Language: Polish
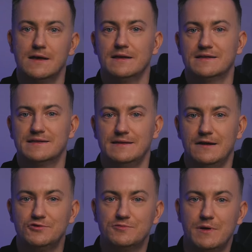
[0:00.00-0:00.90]

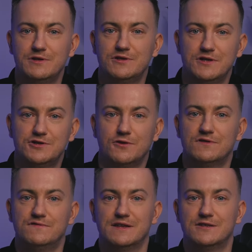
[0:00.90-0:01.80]
Scenariusz ma mieć też
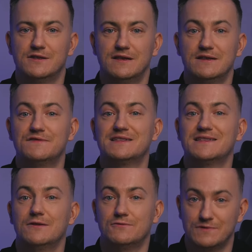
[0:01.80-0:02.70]
odzwierciedlenie w
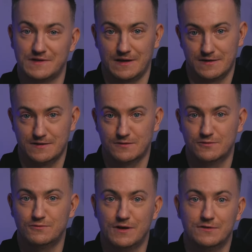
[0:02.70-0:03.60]
statusach,
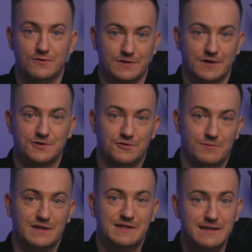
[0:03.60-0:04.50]
które dodasz do
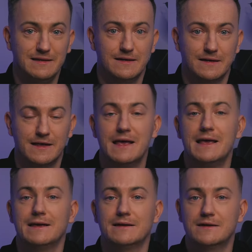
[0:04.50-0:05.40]
Baselinker,
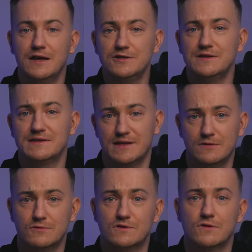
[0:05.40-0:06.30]
każdy
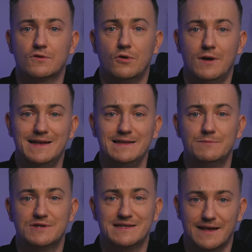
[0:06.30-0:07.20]
status to kolejny
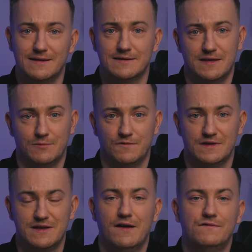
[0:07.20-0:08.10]
przystanek
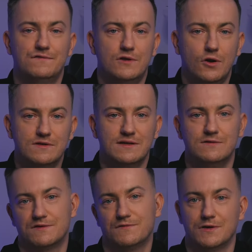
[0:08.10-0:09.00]
zamówienia w drodze
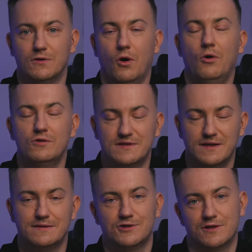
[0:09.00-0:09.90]
do swojego
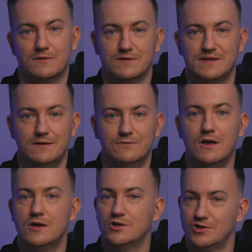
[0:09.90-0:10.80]
ostatecznego celu,
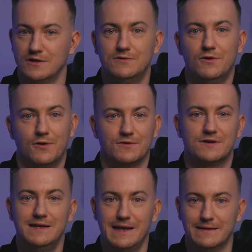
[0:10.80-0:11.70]
czyli do rąk
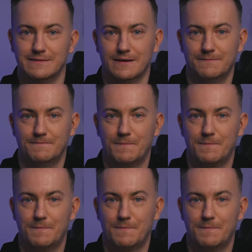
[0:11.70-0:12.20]
klienta.